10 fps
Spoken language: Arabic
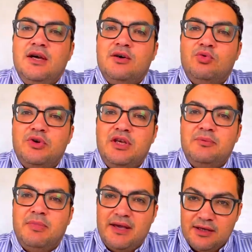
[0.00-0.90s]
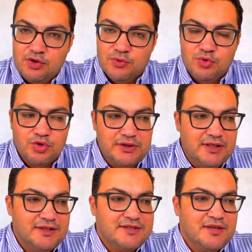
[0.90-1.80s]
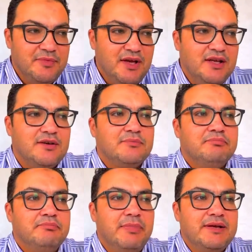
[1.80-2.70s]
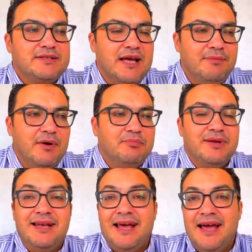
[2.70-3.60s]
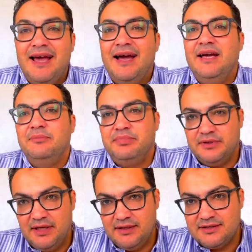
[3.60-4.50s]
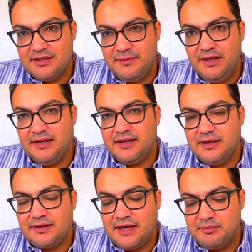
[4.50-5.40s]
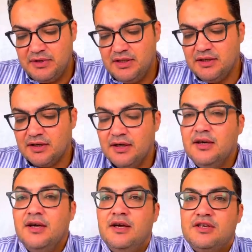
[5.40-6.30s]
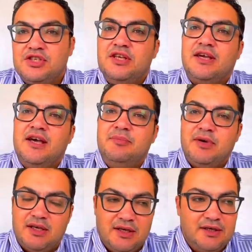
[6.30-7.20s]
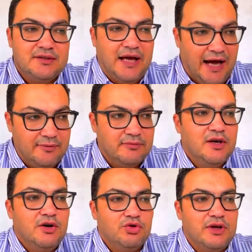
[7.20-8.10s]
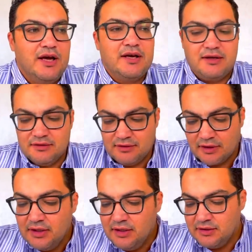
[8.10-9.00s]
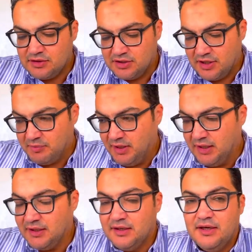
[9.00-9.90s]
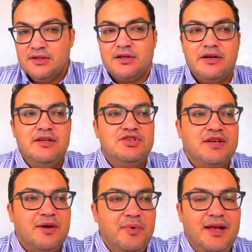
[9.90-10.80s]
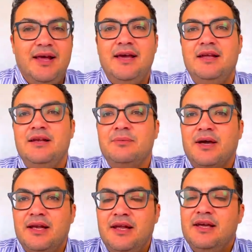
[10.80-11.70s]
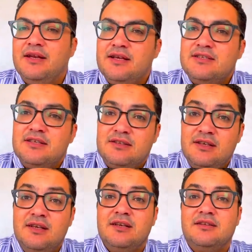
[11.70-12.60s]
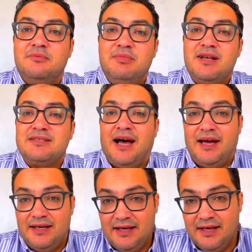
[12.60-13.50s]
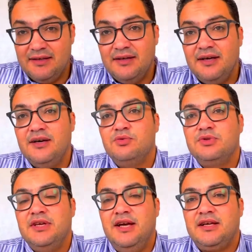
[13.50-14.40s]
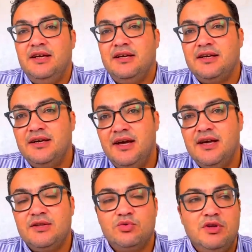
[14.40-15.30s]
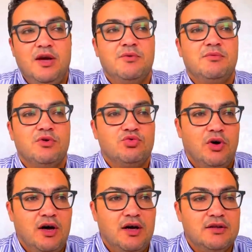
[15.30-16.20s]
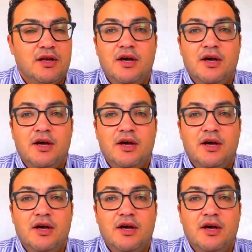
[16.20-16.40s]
وبين جمهور نادي الزمالك بسبب لاعب نادي الزمالك الكبير شيكابالا نعم هناك طريقه شيكابالا طريقه شيكابالا اللي مخليه ناس كتير تبقى زعلانه وتحكي حكايات وتعمل موضوعات